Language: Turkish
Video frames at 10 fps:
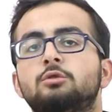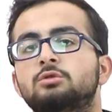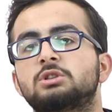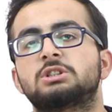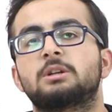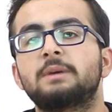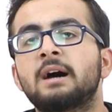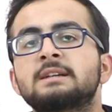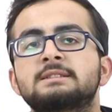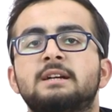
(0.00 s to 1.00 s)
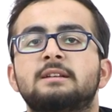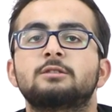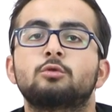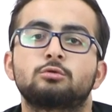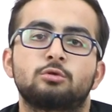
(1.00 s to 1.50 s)
yurt dışında bir
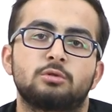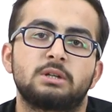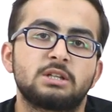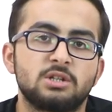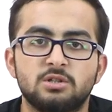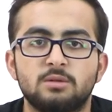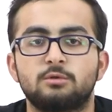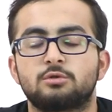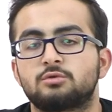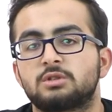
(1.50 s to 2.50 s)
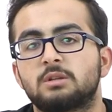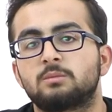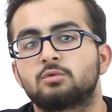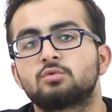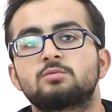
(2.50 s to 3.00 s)
hastanede doktor olarak çalışabiliyorsunuz ya da
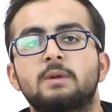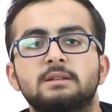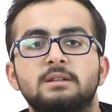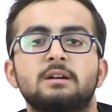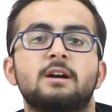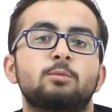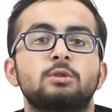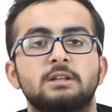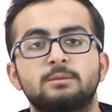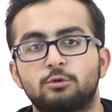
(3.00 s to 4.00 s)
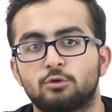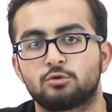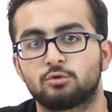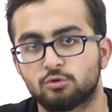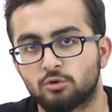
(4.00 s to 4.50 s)
bir uzmanlığa kabul
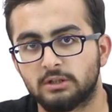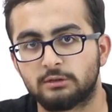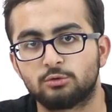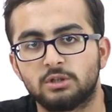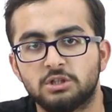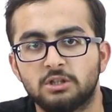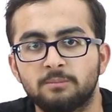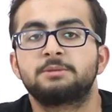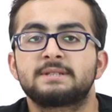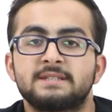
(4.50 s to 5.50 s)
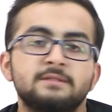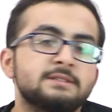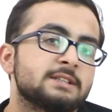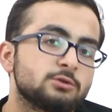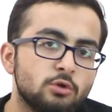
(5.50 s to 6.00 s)
alabiliyorsunuz sonraki süreçte. Şimdi
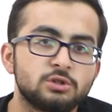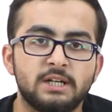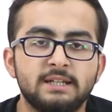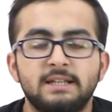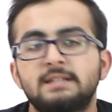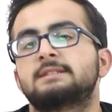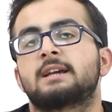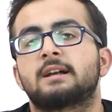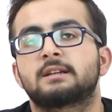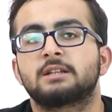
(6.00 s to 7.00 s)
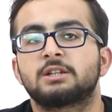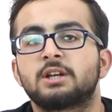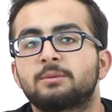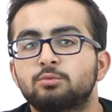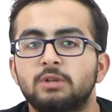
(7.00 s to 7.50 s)
sınavın nasıl olacağına gelirsek
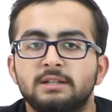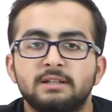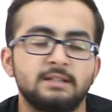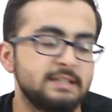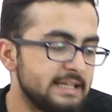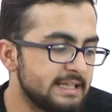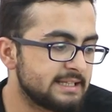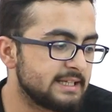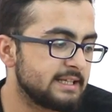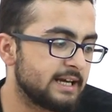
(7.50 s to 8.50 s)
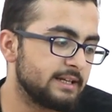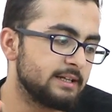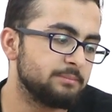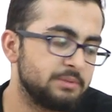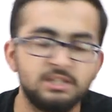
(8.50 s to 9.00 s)
arkadaşlar bunlardan ilki
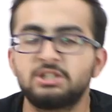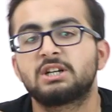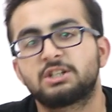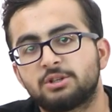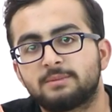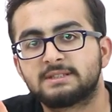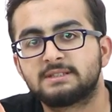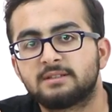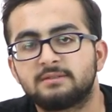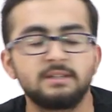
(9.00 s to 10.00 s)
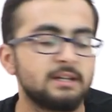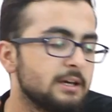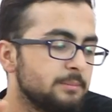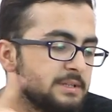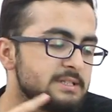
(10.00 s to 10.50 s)
yani birinci aşama sınavı
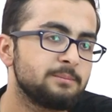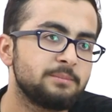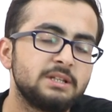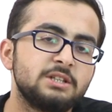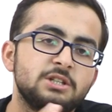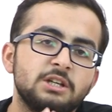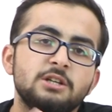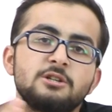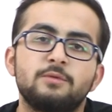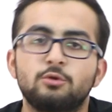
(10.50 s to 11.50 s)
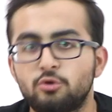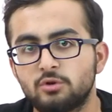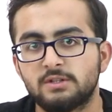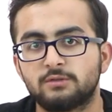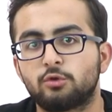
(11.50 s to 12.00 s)
bizim birinci, ikinci ve
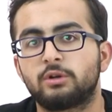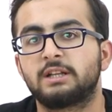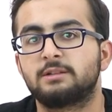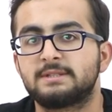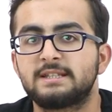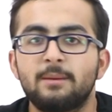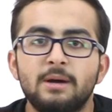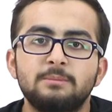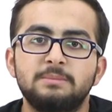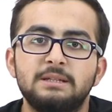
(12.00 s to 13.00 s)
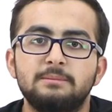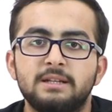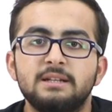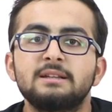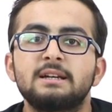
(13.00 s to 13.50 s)
üçüncü sınıfta öğrendiğimiz temel
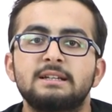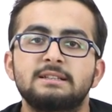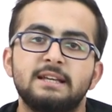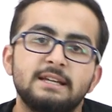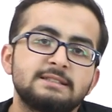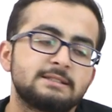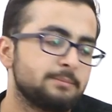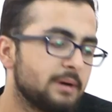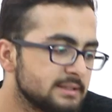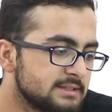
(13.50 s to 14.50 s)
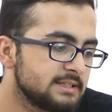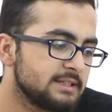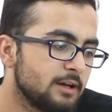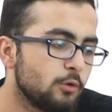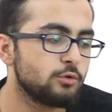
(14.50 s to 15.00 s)
bilimlerin test
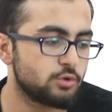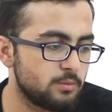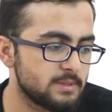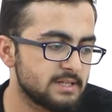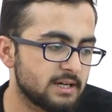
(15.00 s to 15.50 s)
mantığıyla ölçülmesi